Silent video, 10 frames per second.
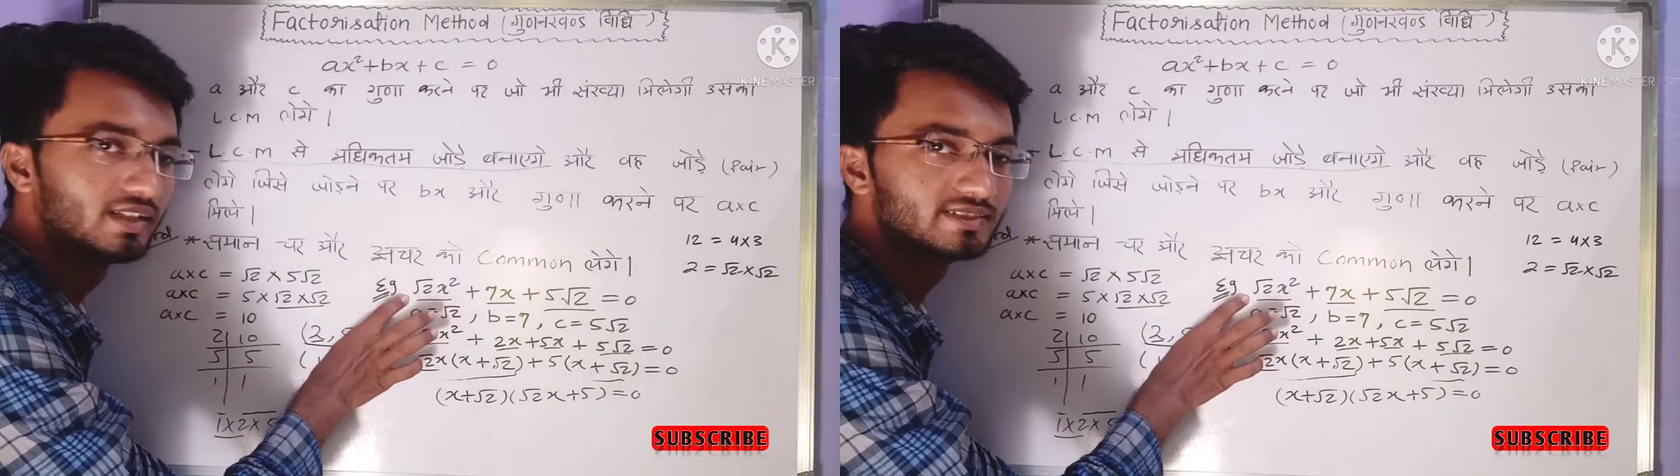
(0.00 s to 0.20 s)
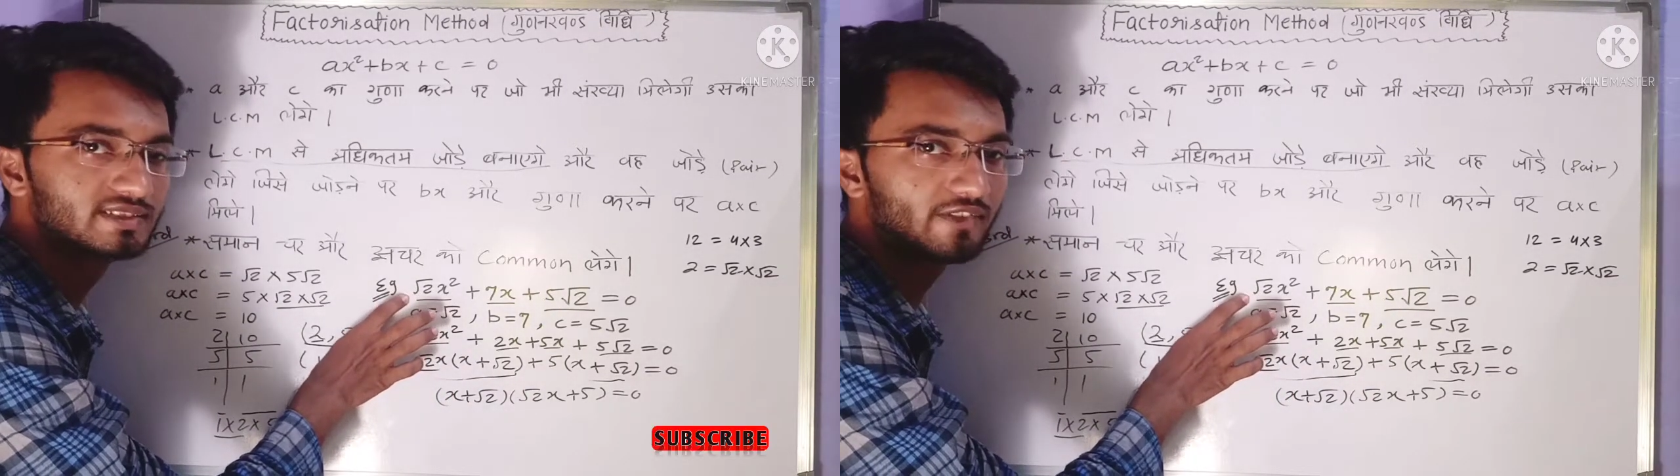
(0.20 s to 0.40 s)

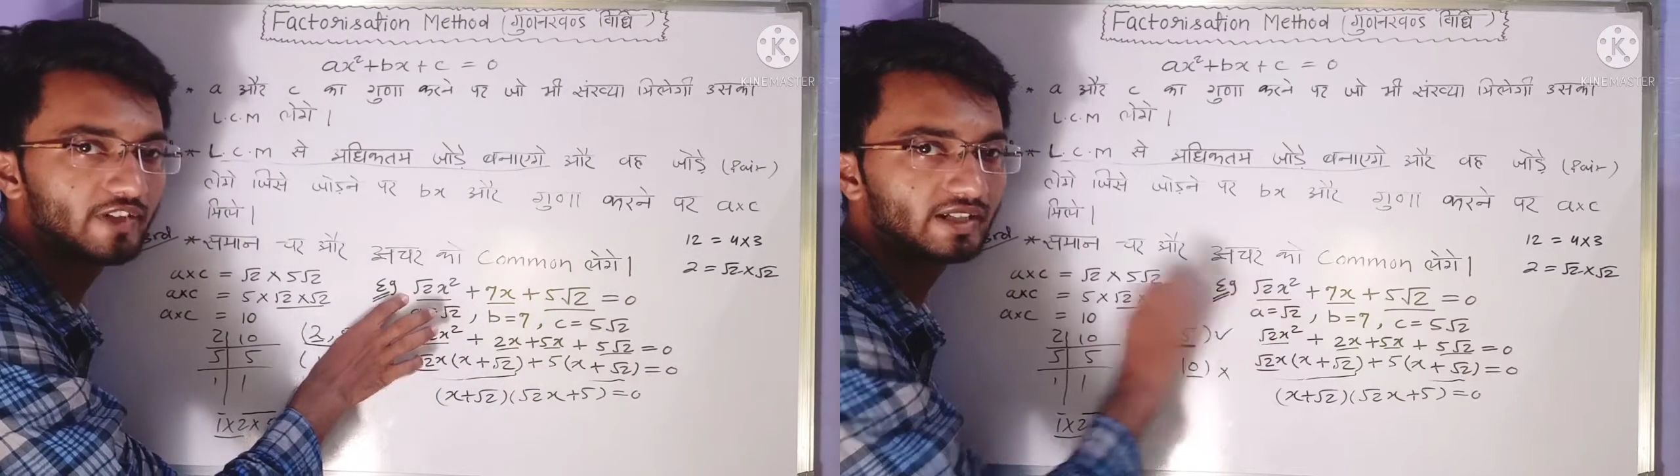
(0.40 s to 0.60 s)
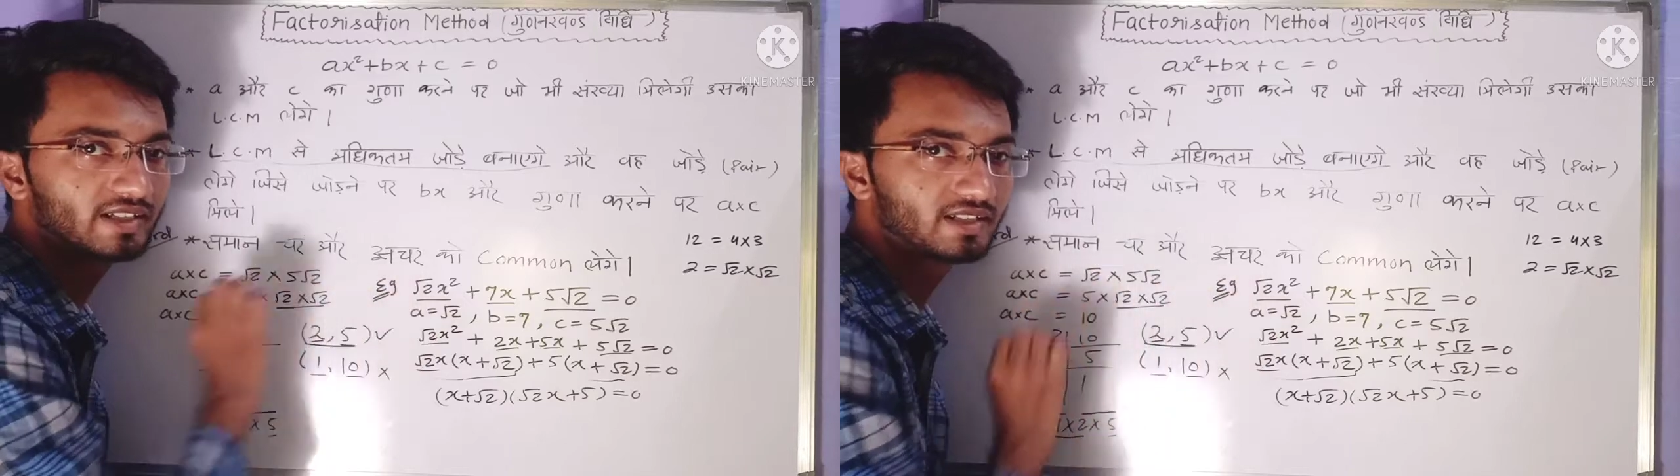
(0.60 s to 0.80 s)
इसका
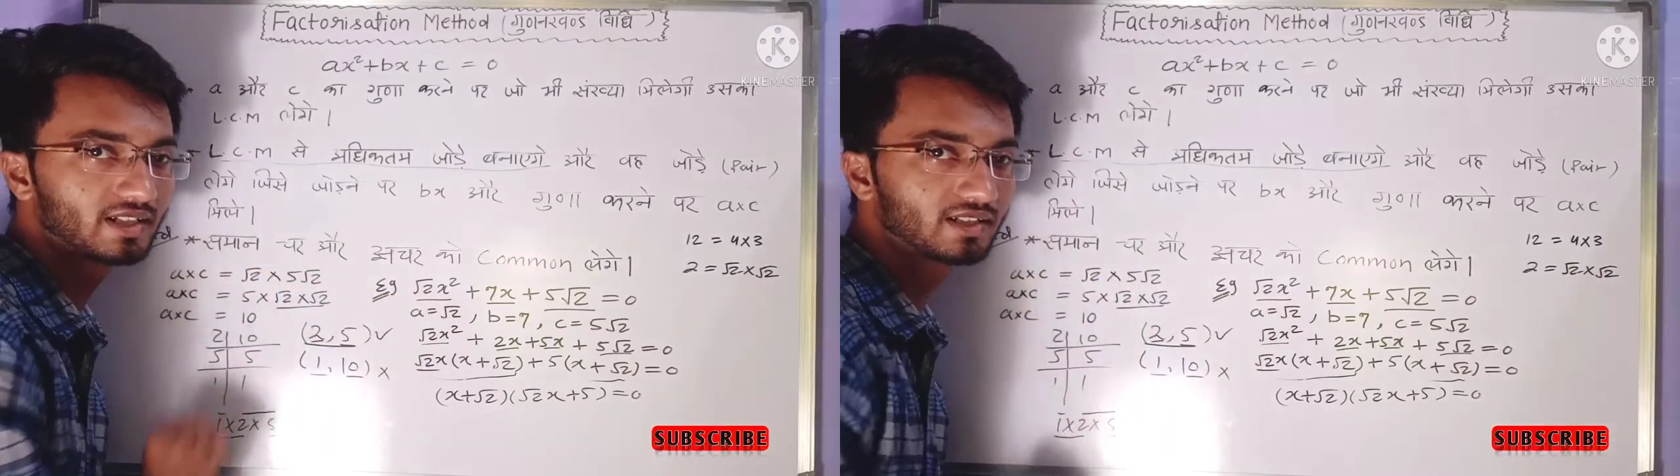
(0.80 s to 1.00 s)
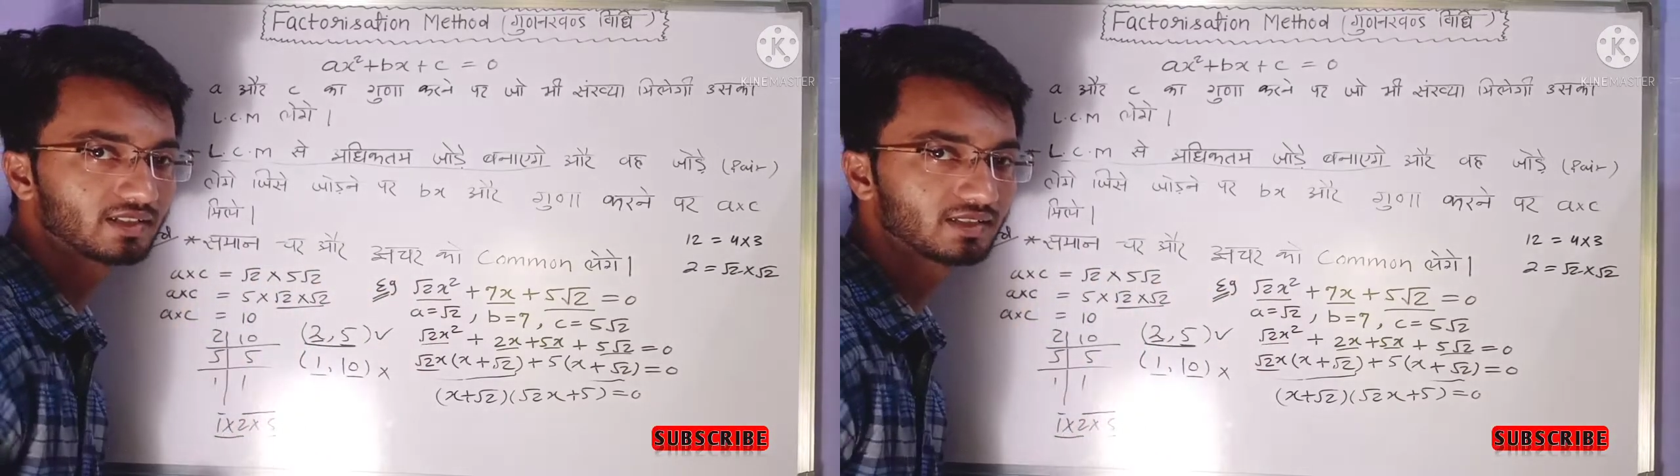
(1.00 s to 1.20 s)
फैक्टर
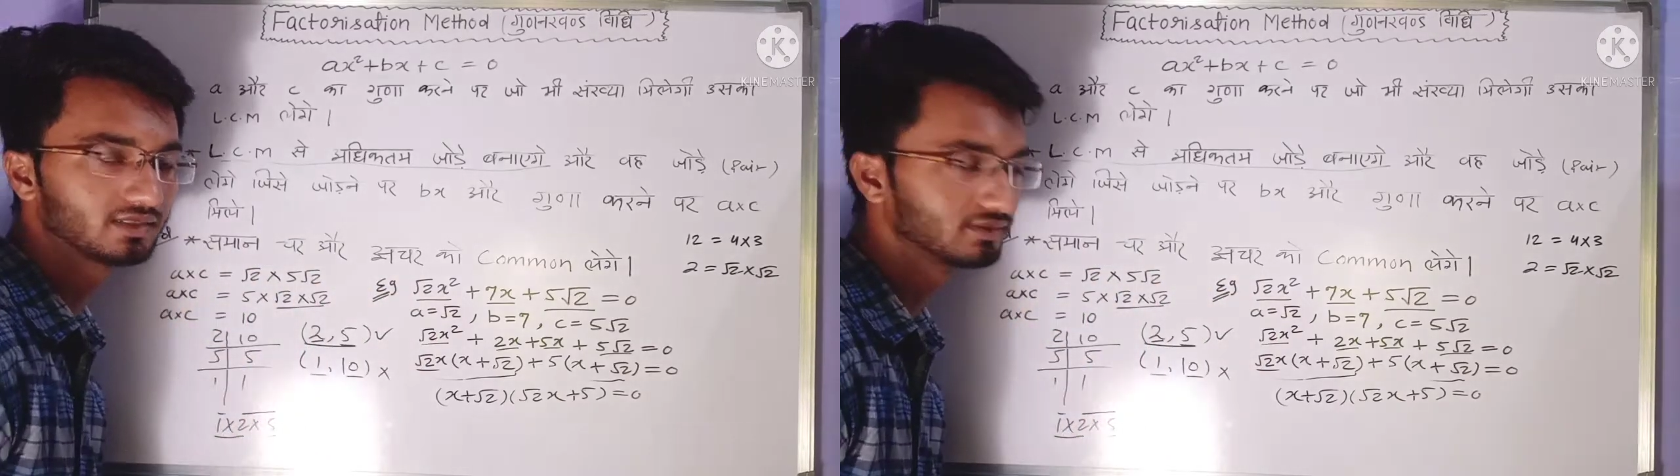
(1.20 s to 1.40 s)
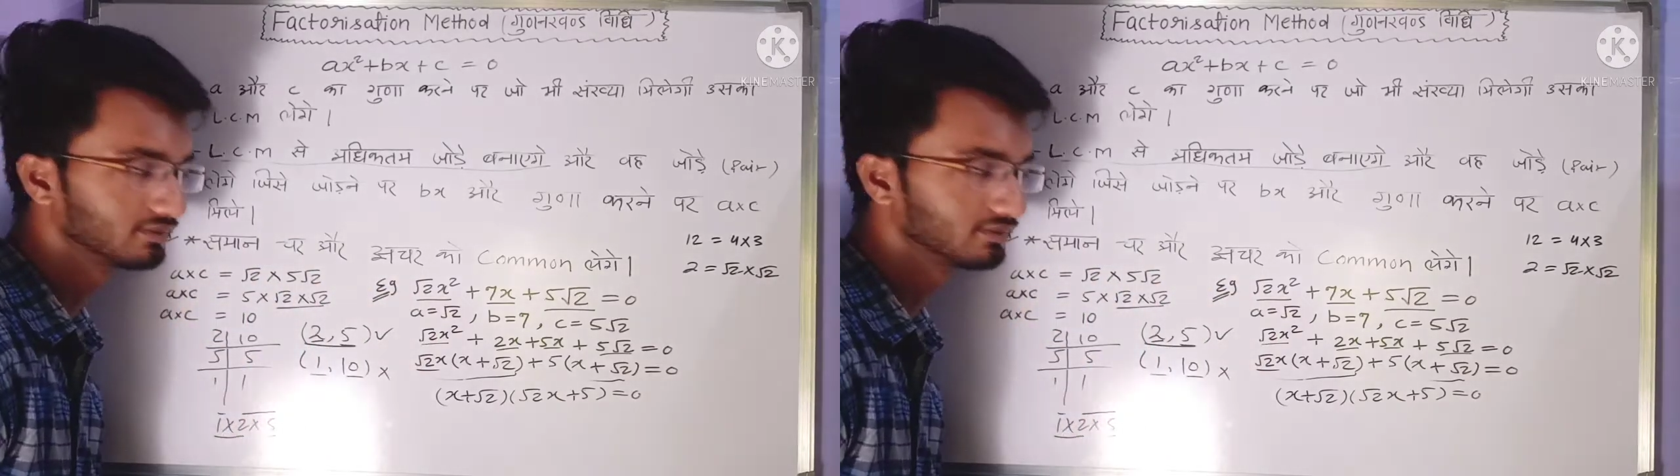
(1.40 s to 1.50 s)
करना था